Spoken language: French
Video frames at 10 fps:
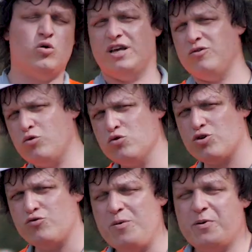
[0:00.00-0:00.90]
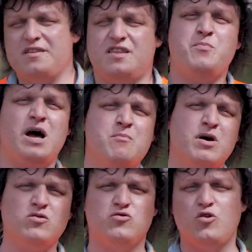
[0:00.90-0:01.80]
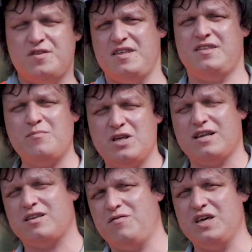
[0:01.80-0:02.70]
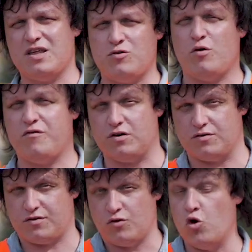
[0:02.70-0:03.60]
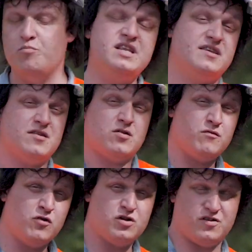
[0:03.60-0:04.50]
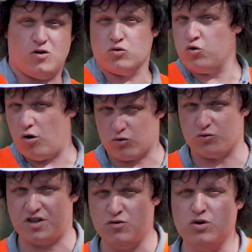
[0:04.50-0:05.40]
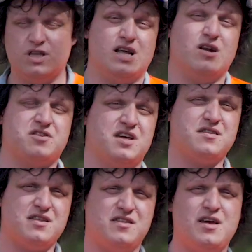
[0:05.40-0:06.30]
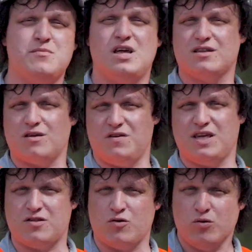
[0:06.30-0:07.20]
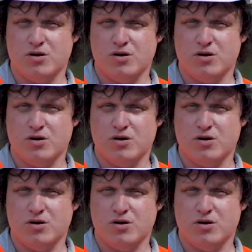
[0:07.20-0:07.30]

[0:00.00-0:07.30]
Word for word: On a donc aujourd'hui principalement deux systèmes d'électrification en France. Le 1500 volts en courant continu, qui est l'ancien système d'électrification,